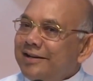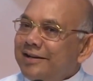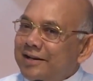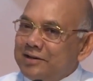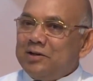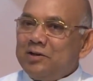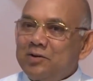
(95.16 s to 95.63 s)

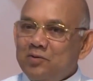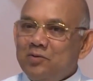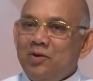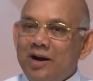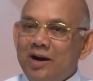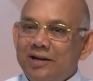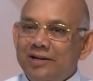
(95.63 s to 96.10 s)
कैसे
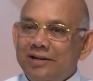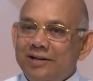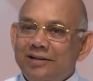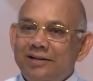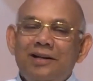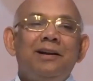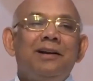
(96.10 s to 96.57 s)
होगा
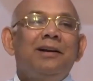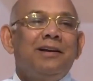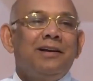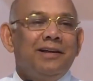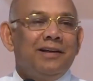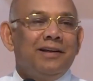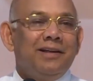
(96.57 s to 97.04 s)
देर
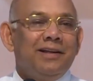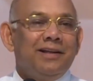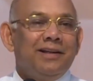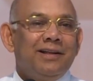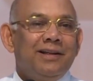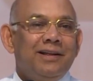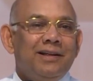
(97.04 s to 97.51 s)
लगेगी
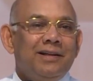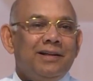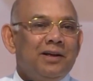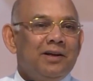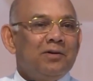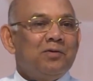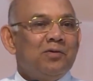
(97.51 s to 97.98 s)

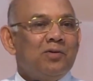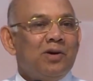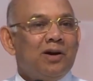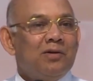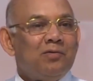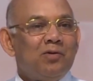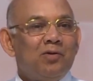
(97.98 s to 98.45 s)
ये
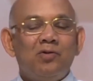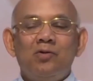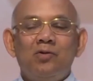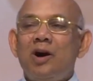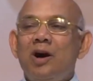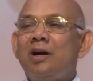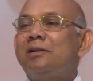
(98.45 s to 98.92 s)
होगा वो
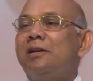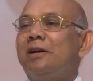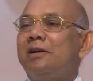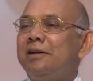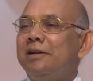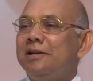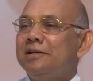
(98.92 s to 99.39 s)
होगा
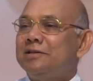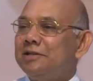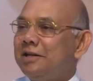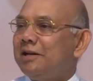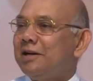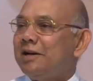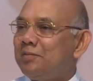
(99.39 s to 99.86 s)
आता नहीं है
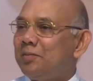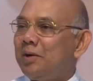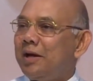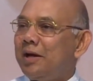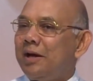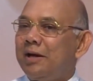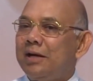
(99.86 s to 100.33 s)
सीखना
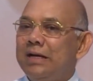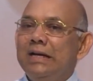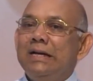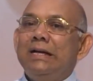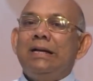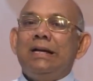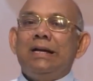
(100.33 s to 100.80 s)
पड़ेगा
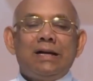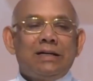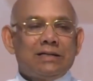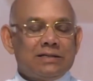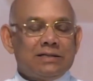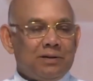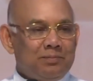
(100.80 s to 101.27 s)

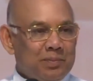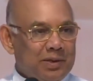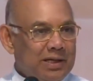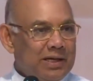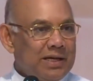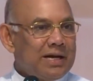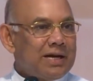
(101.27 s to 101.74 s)
एक्सेप्ट
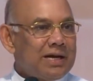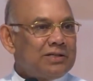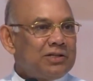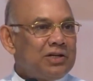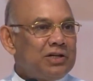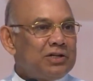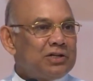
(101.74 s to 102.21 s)
किया
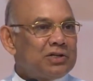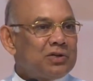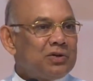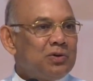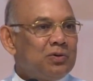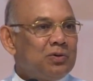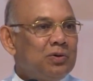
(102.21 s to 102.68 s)
चेंज
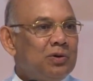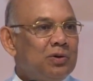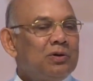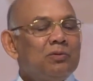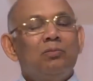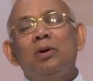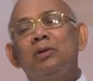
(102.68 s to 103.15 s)
को
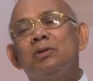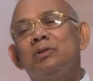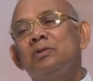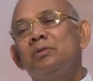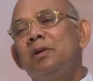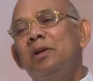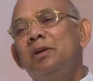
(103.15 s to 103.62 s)
बहुत
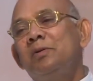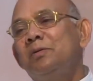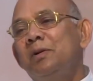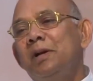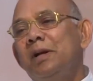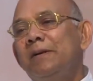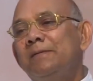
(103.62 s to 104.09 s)
सुखी हो
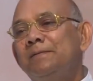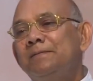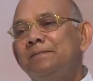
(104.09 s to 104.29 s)
गए